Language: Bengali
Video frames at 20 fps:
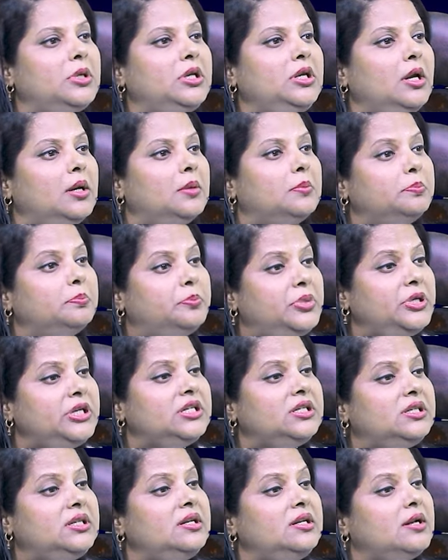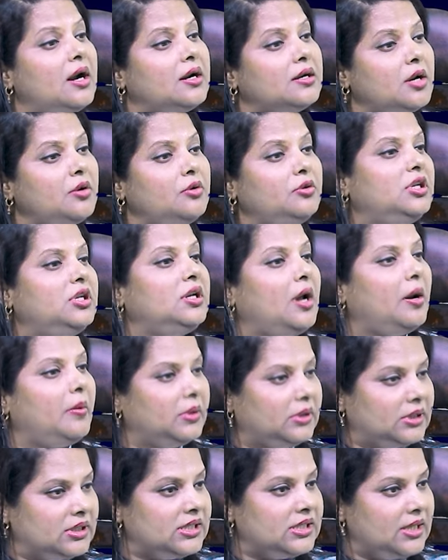আমি বিশ দিন আঠারো দিন
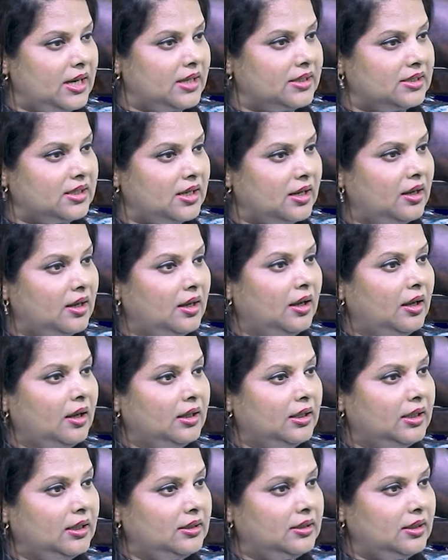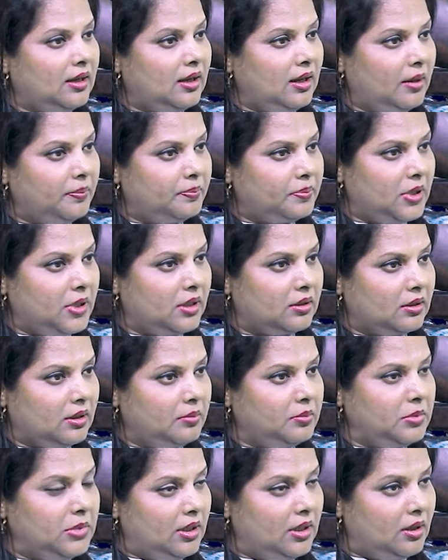আমার স্ল্যান্ডরা এই আপনার
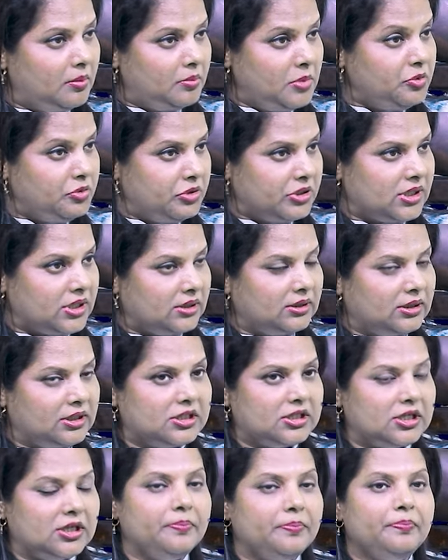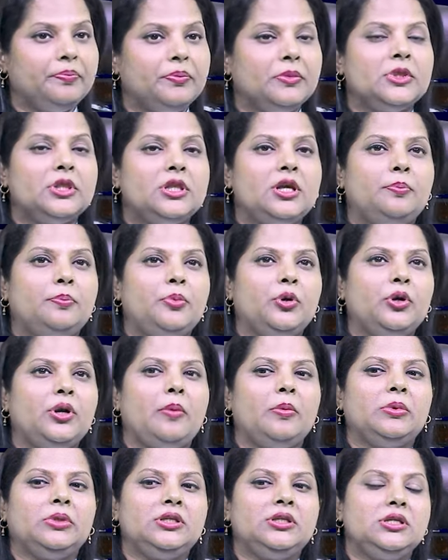মিউটেশন দিচ্ছে তারপরে
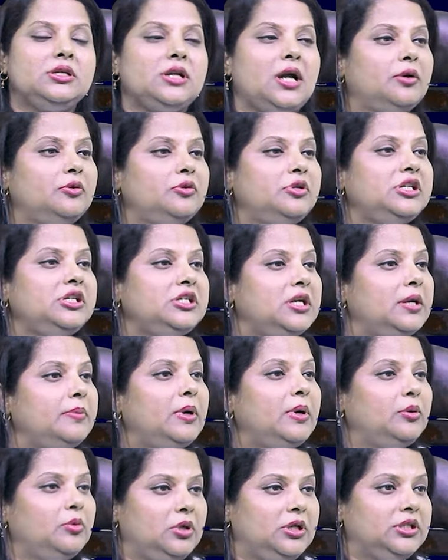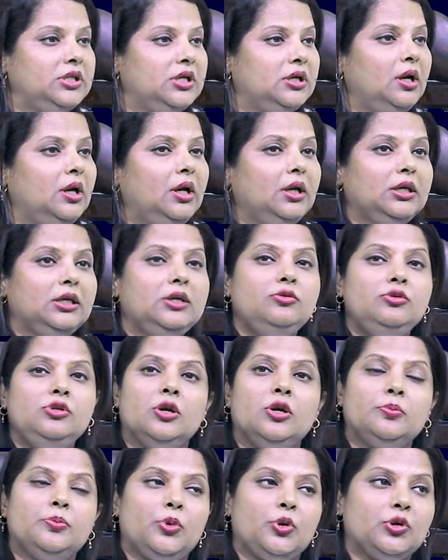আমাদের যে নাগরিক সেবাগুলি যে
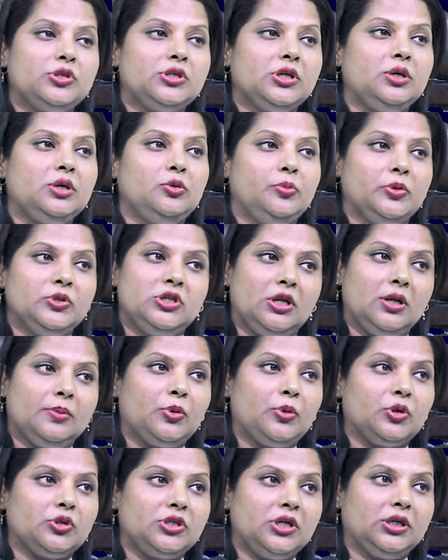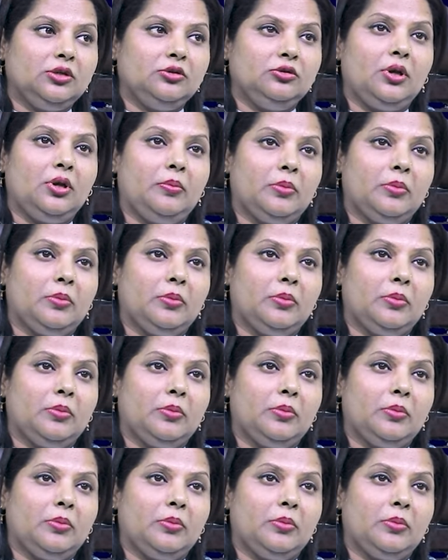ইউনিয়ন পর্যায়ে উপজেলা পর্যায়ে কিন্তু